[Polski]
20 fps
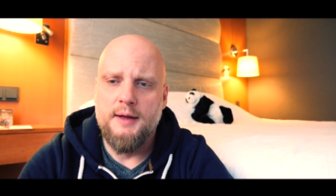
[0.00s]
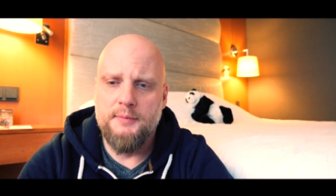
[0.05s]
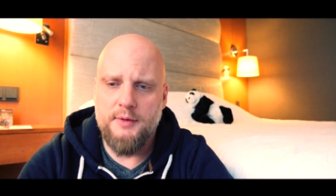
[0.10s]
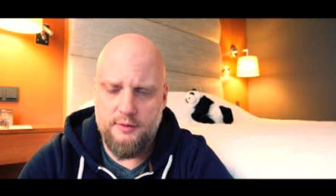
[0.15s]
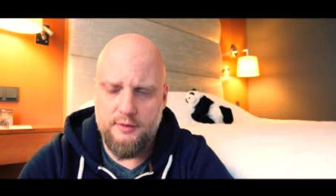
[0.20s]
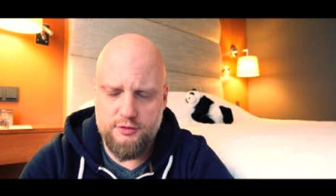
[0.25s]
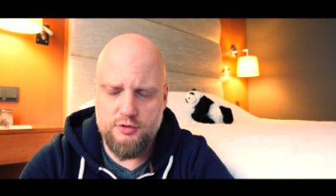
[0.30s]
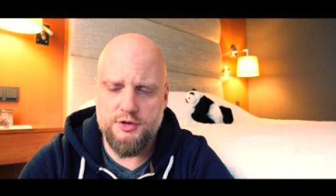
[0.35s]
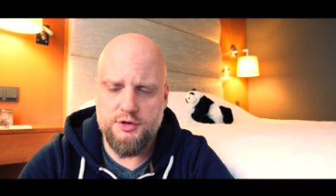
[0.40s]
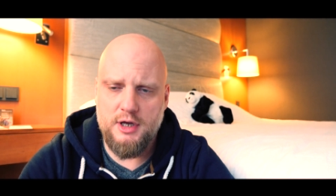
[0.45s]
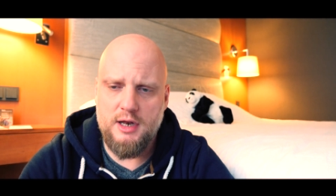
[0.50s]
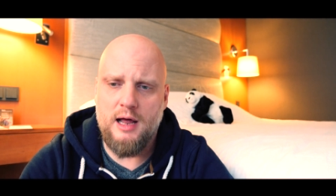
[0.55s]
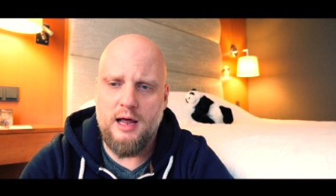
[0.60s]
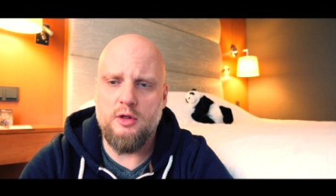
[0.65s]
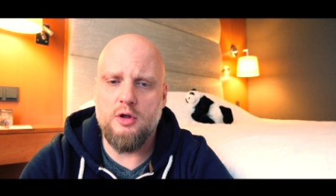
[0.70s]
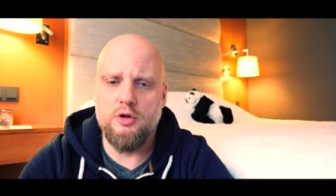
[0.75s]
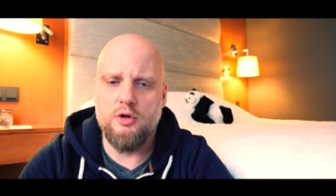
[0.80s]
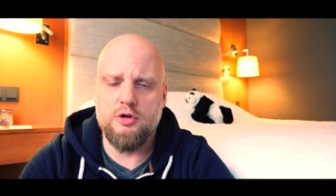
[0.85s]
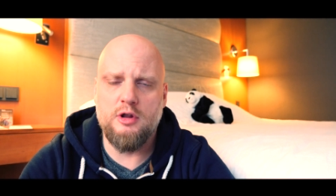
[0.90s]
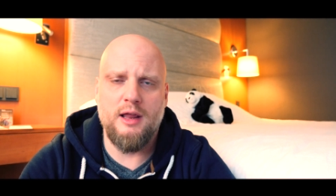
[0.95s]
w 6
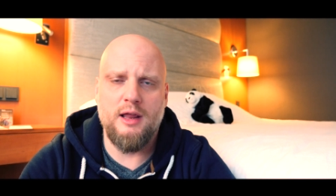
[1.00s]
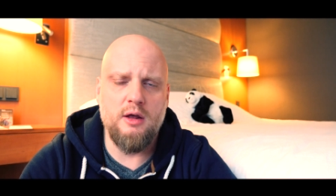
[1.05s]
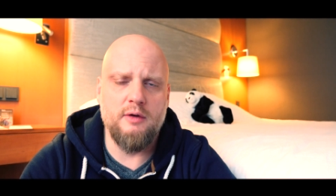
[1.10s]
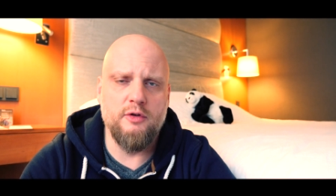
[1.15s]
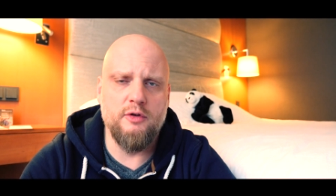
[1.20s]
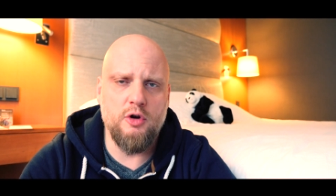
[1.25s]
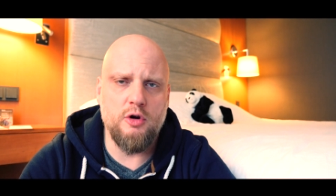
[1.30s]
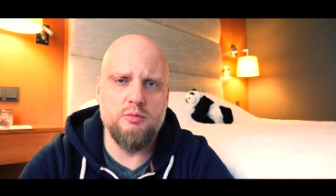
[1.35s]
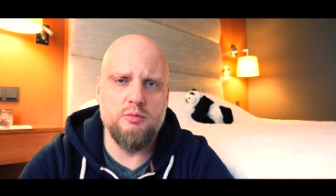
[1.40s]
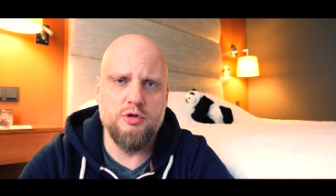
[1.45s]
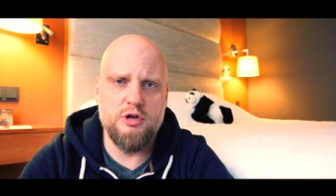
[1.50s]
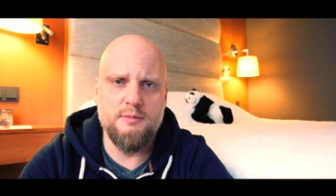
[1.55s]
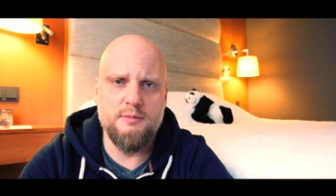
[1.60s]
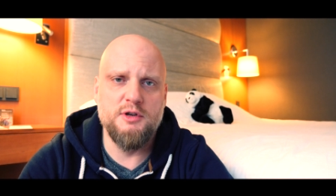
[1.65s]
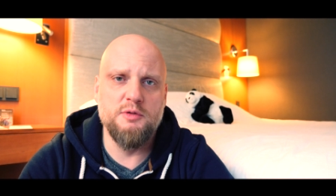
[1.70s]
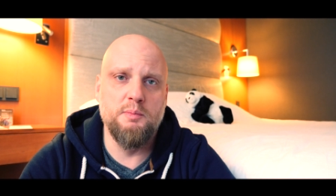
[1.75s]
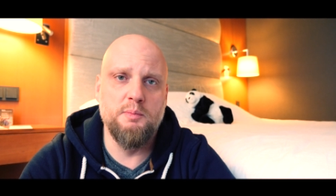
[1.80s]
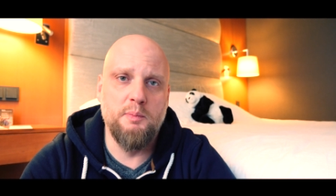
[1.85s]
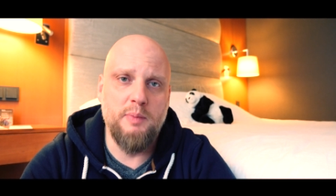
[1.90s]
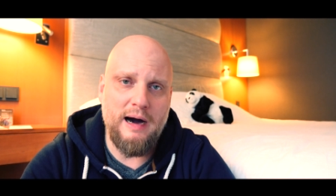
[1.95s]
rano, no to na Nowy Rok musi
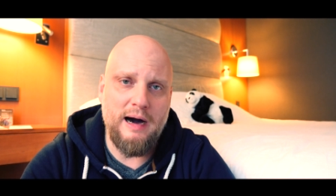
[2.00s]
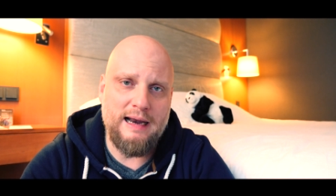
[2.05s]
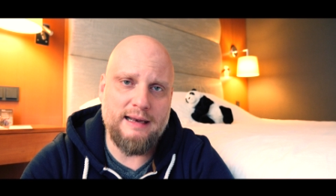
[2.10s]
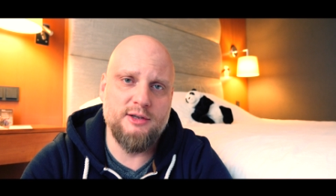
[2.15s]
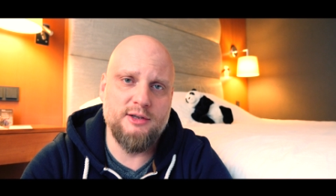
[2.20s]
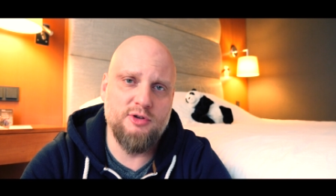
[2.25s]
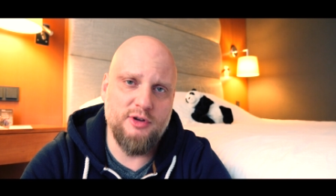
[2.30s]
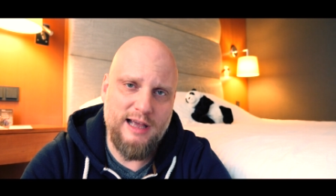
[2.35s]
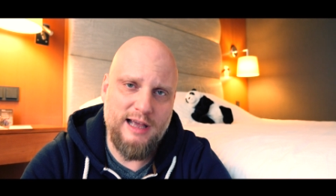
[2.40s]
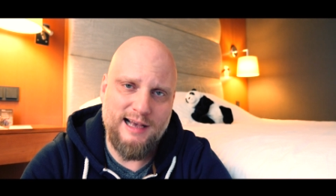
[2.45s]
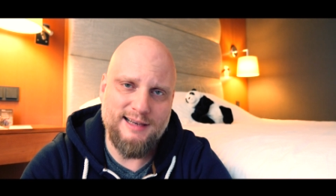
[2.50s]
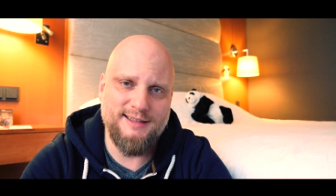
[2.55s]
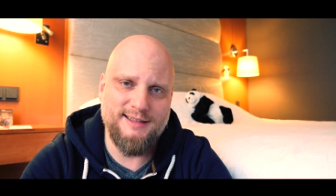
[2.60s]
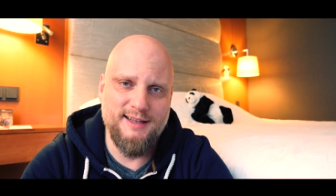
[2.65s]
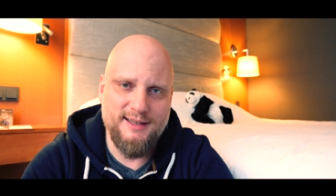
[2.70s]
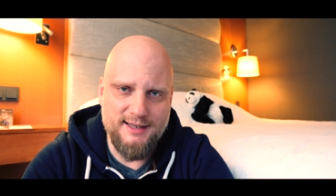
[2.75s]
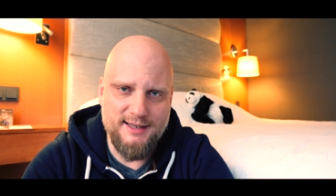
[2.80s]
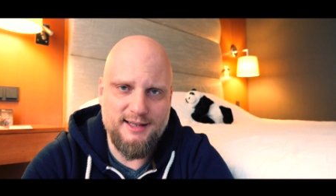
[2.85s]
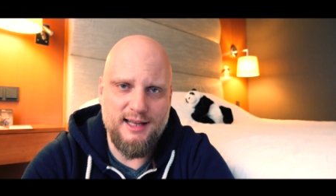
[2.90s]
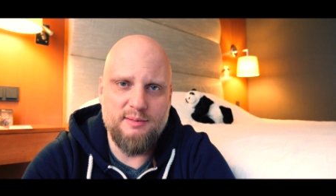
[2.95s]
być bardzo
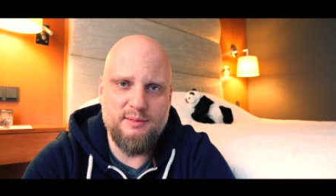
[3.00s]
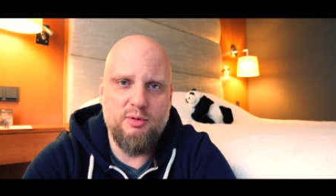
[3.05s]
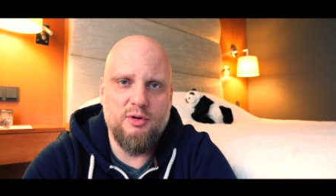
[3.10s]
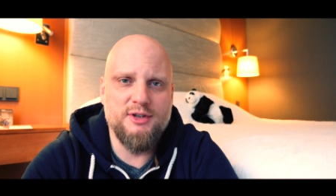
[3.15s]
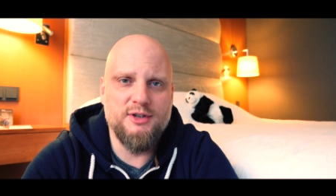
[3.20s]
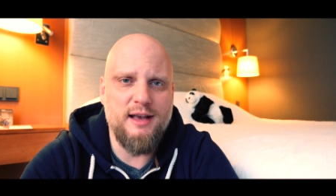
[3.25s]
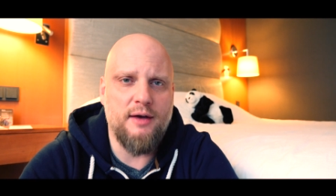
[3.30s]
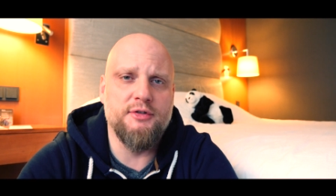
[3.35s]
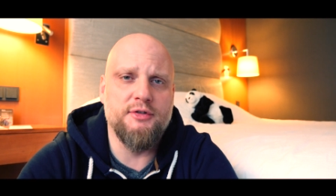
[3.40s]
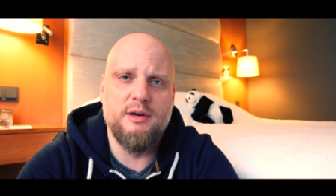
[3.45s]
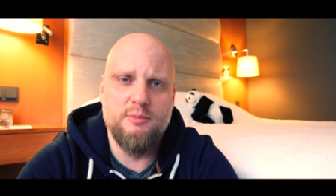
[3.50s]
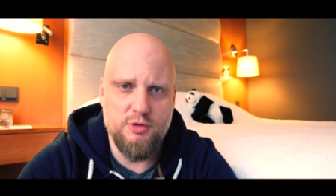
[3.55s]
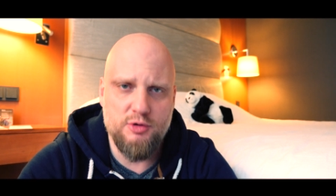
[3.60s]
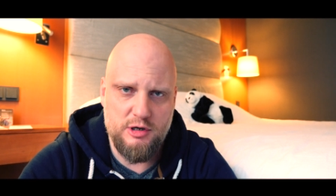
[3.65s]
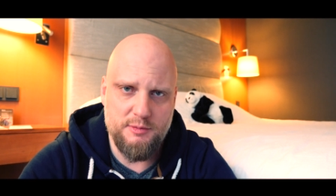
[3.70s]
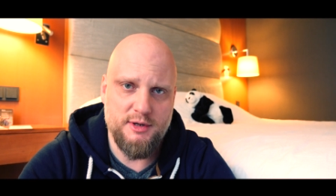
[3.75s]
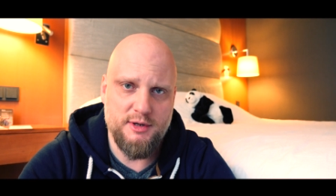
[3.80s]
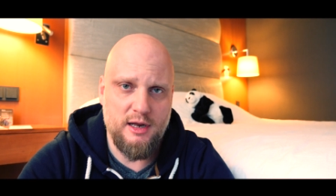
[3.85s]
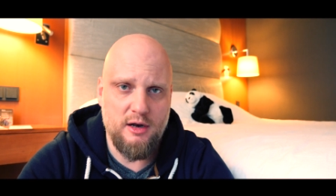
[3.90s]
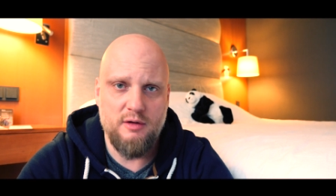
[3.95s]
jasny cytat, bo on zawsze
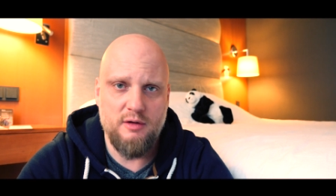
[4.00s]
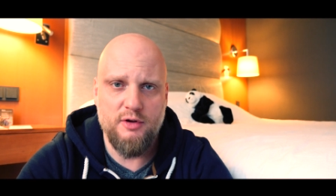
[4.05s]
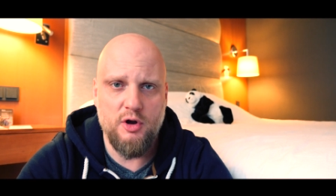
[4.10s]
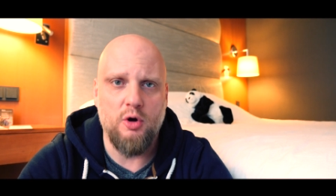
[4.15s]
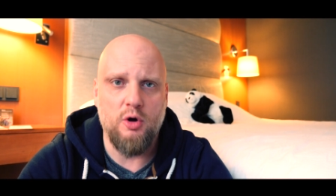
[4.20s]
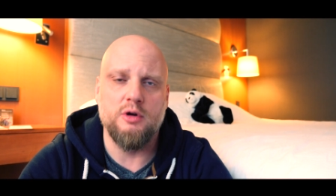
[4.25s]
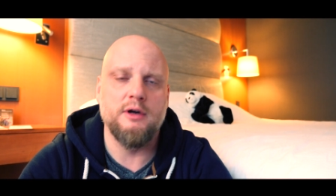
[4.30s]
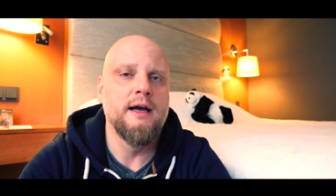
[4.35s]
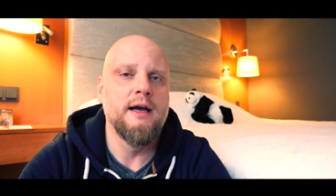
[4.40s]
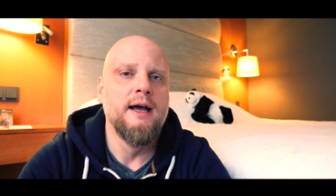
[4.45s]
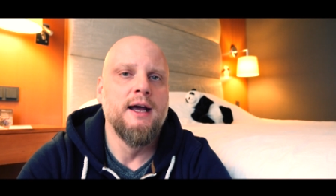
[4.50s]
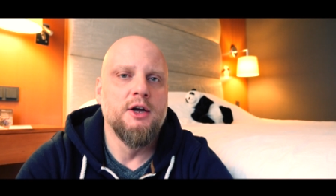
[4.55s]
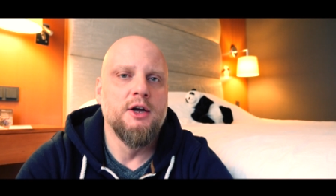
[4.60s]
musi być na Nowy Rok.